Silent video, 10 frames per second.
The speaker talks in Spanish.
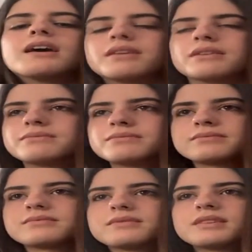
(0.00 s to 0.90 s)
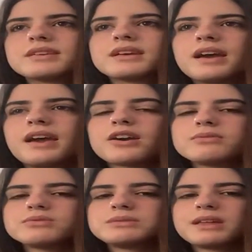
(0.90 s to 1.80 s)
a ver, es
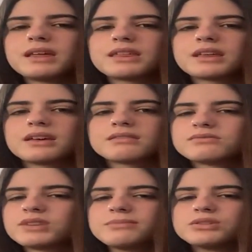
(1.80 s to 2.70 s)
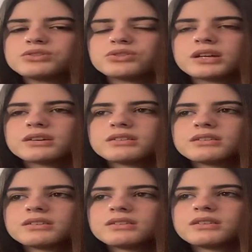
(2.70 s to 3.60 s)
como si me dice una persona,
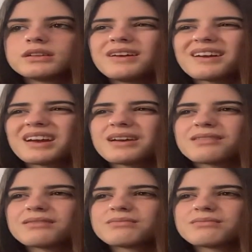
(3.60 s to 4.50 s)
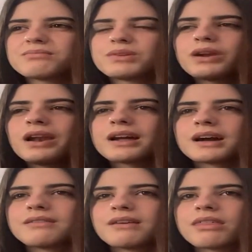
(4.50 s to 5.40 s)
es que me duele
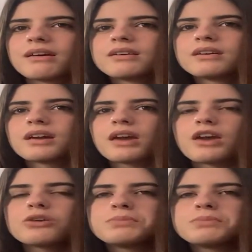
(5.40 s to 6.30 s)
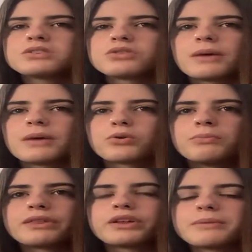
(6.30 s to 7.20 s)
la cabeza y yo pienso en las
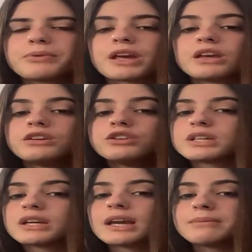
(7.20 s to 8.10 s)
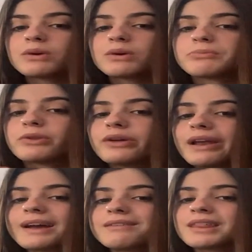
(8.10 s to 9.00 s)
preocupaciones porque yo sé que a mí cuando me
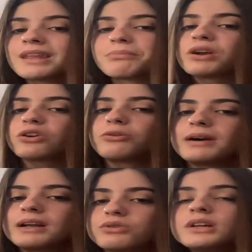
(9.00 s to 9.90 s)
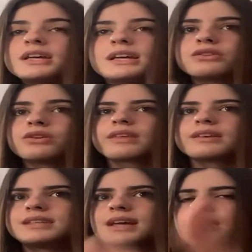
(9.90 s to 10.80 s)
duele la cabeza es por algo malo.
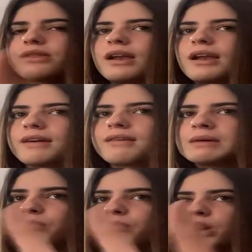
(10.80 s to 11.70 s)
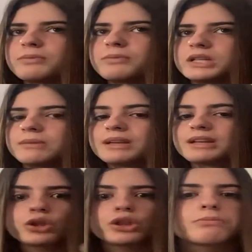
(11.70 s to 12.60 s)
Entonces, si a él le duele la cabeza es por algo malo
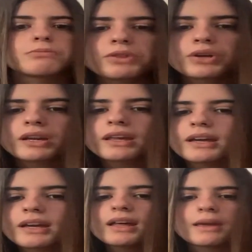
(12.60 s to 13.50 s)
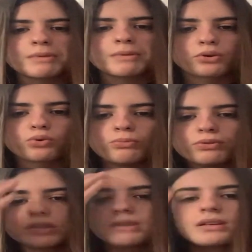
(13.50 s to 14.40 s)
también. Entonces yo me empiezo a rayar y me
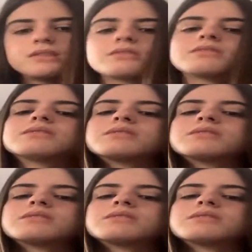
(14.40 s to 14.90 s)
preocupo, ¿sabéis?